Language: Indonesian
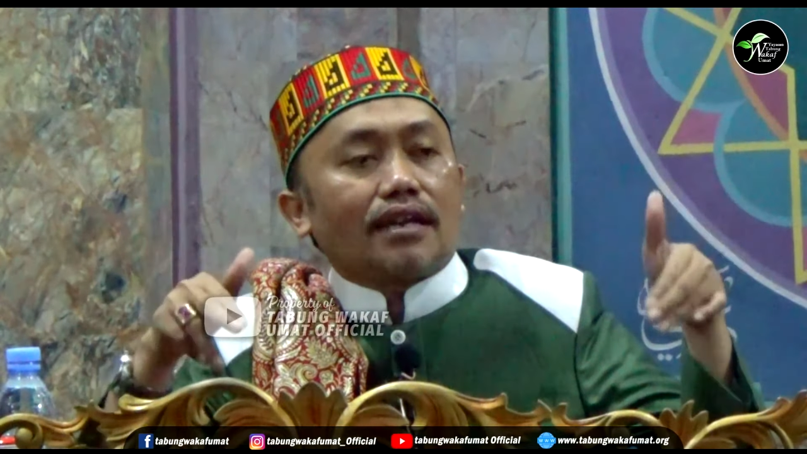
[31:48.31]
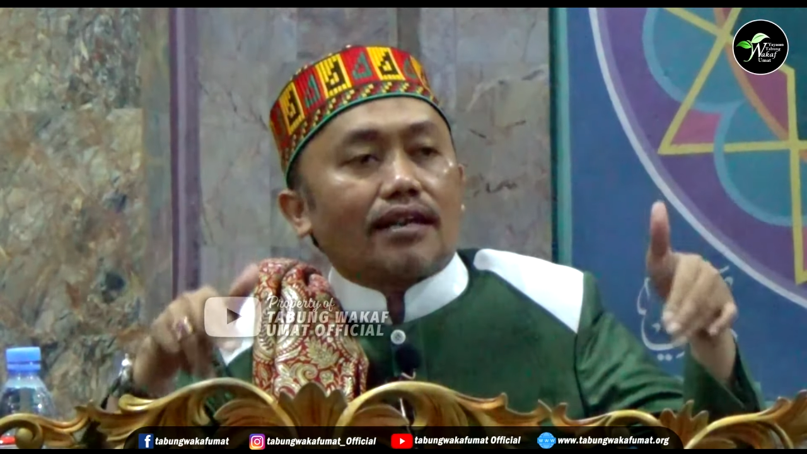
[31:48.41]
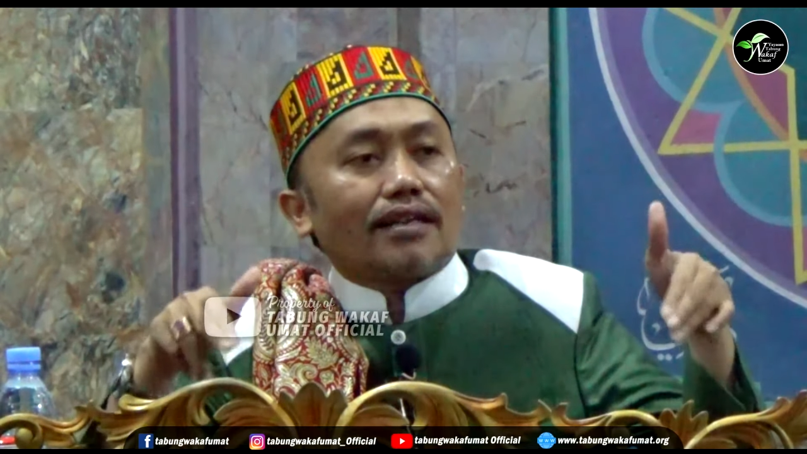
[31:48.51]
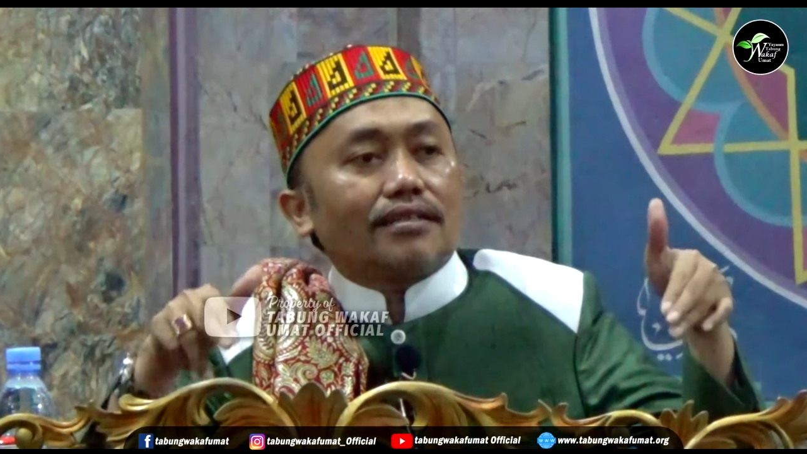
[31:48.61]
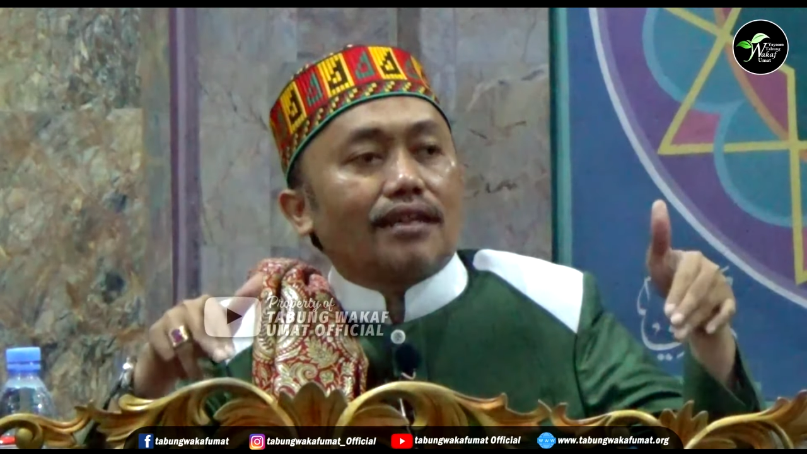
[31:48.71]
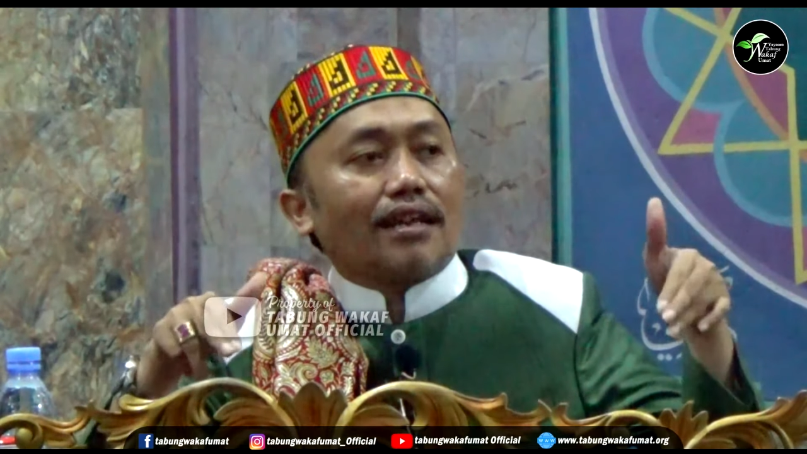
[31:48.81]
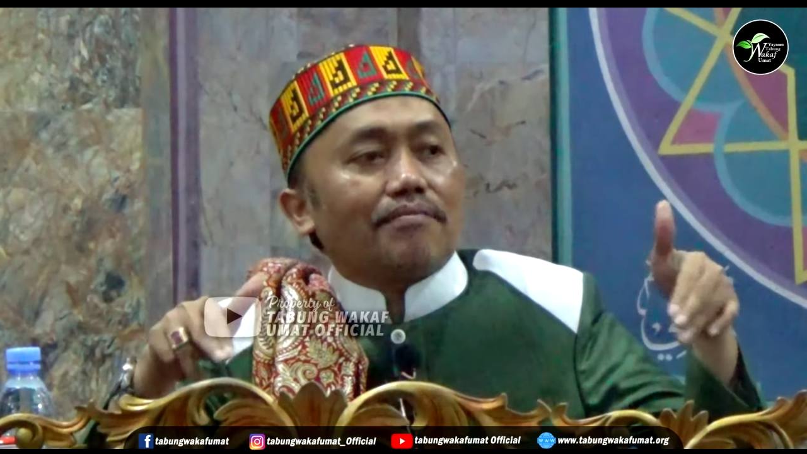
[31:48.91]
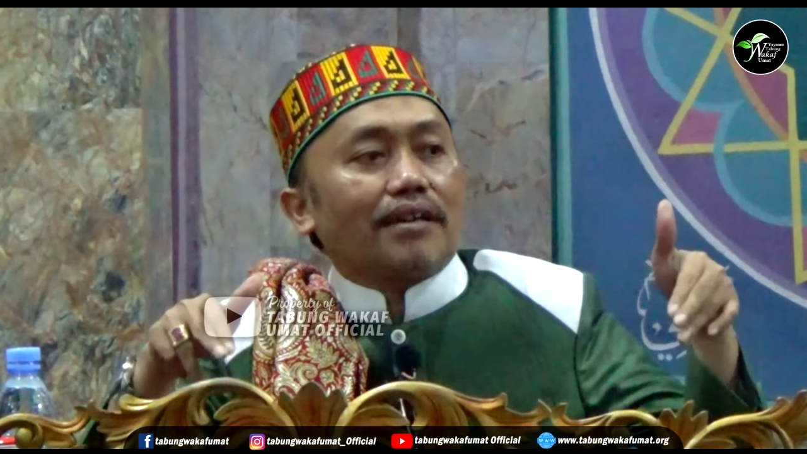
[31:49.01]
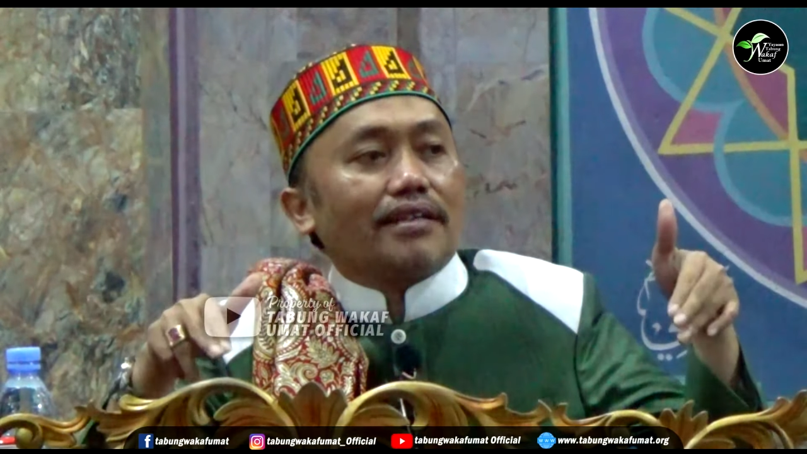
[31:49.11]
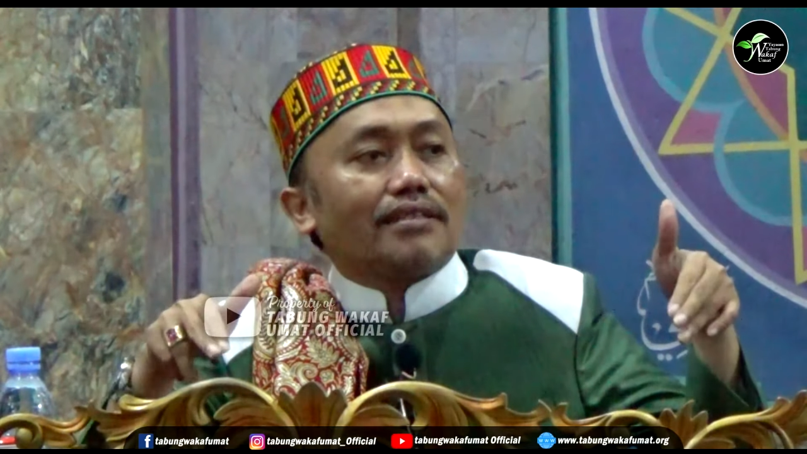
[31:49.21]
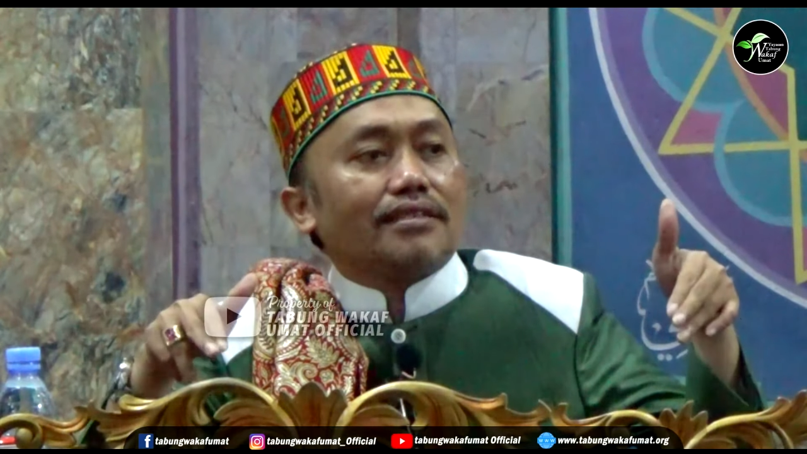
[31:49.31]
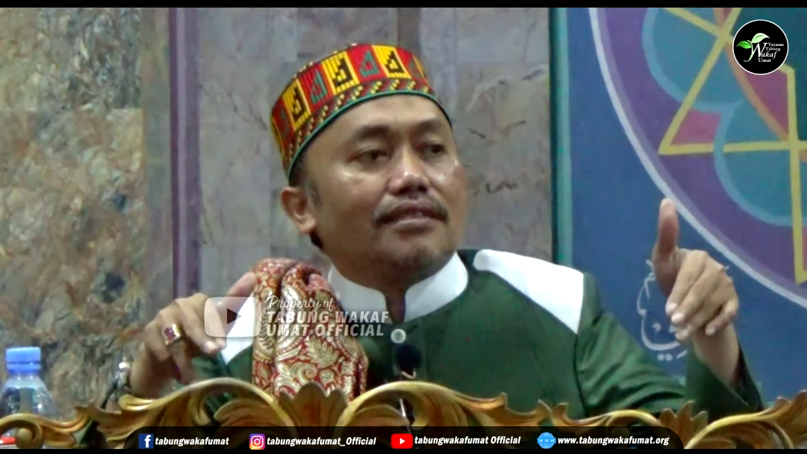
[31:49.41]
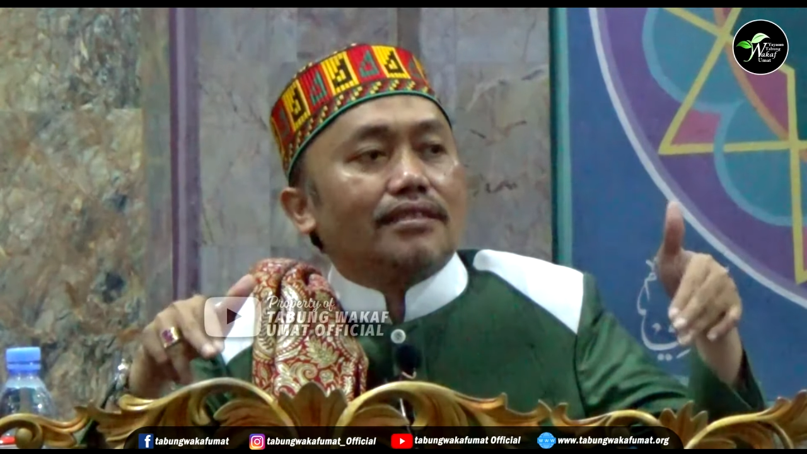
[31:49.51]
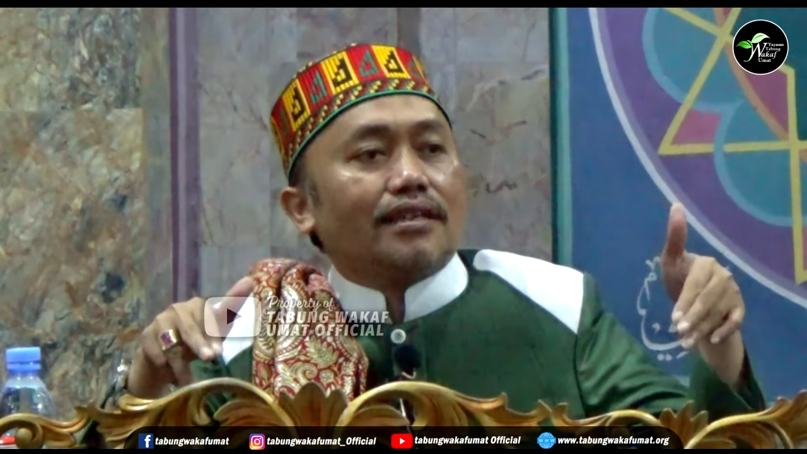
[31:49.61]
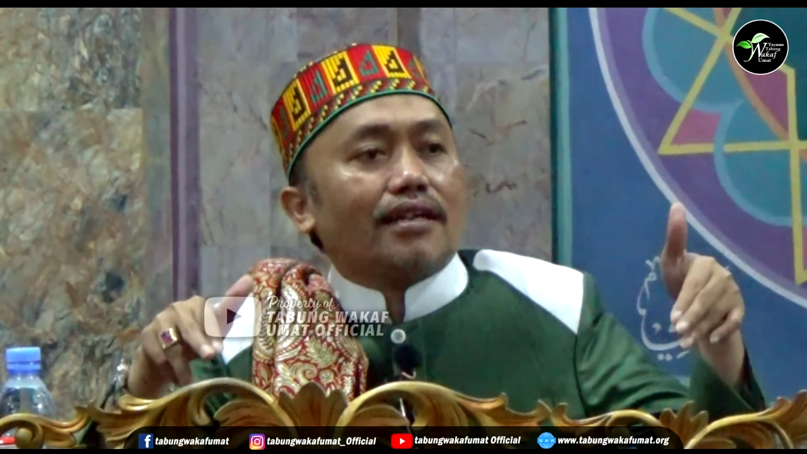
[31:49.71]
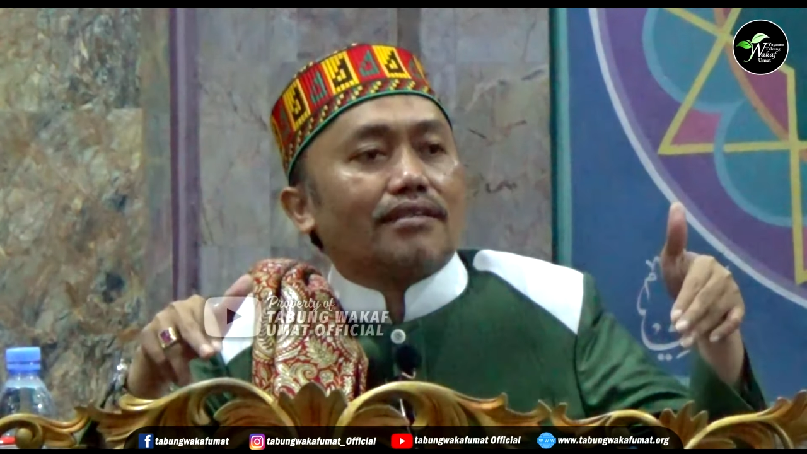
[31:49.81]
Karena di dalam ayat ini